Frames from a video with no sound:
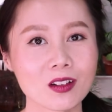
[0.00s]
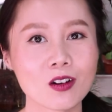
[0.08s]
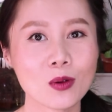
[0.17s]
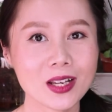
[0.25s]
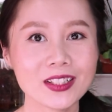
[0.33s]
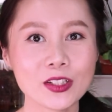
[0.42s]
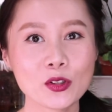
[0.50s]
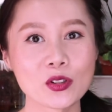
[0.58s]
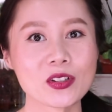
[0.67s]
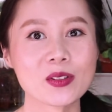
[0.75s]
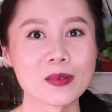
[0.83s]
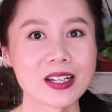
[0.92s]
的微信
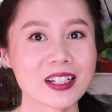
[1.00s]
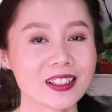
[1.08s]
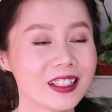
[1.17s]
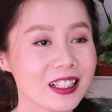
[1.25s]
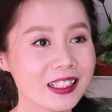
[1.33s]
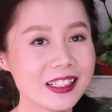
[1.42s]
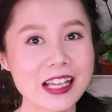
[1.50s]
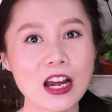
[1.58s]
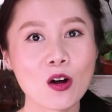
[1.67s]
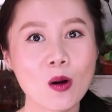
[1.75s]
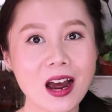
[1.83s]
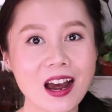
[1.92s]
群里面
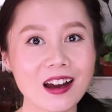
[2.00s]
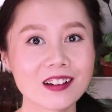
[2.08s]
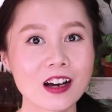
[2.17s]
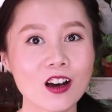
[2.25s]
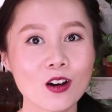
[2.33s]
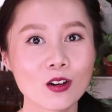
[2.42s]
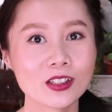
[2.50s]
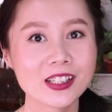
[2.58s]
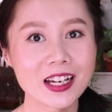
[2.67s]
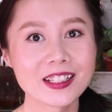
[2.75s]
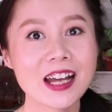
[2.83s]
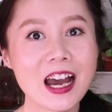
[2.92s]
晒花，然后
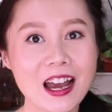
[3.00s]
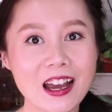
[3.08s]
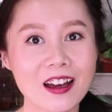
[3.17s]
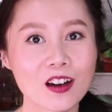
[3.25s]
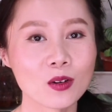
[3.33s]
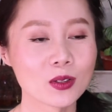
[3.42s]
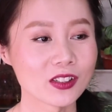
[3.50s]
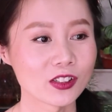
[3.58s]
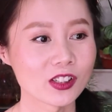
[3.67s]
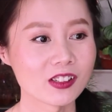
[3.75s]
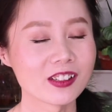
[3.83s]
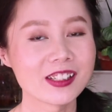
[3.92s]
晒菜，或者
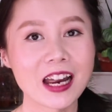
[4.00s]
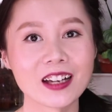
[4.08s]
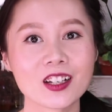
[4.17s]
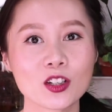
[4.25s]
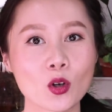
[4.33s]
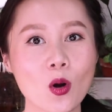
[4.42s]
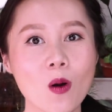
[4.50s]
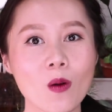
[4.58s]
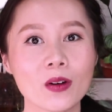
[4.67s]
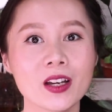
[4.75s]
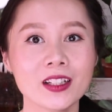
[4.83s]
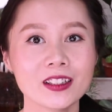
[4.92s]
是晒各种，